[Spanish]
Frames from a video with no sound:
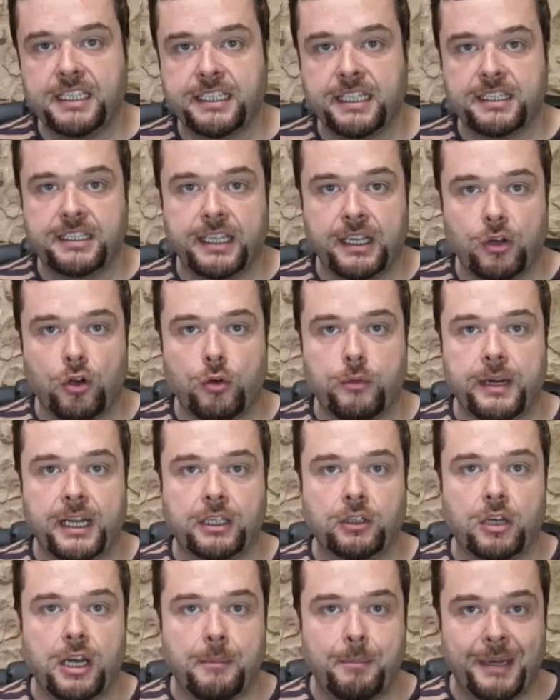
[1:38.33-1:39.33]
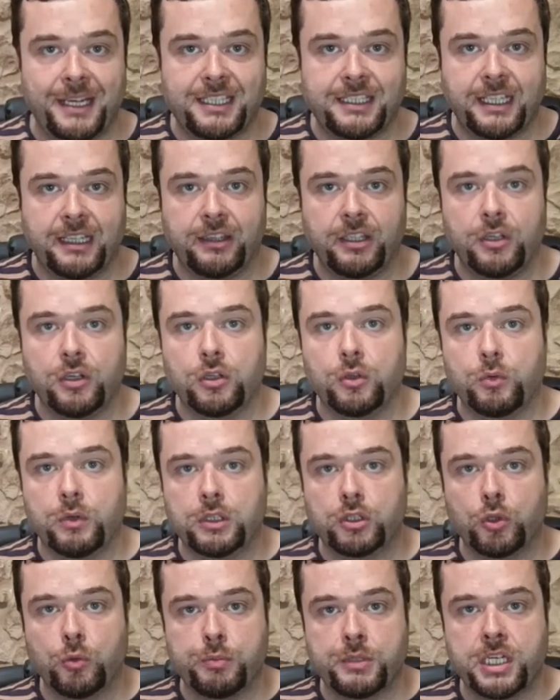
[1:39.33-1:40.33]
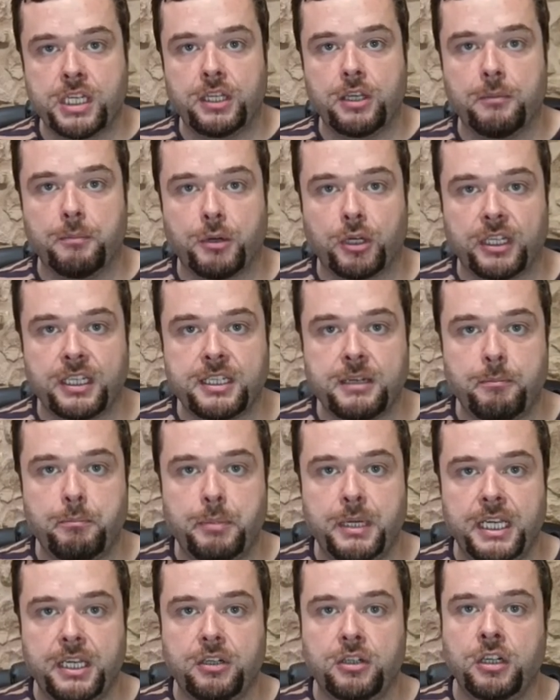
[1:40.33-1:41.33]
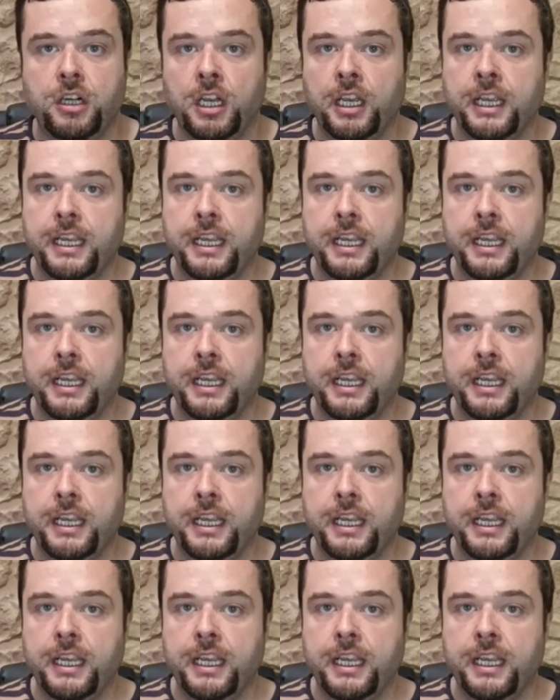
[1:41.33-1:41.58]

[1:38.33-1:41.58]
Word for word: que estén cobrando la prestación o el subsidio por desempleo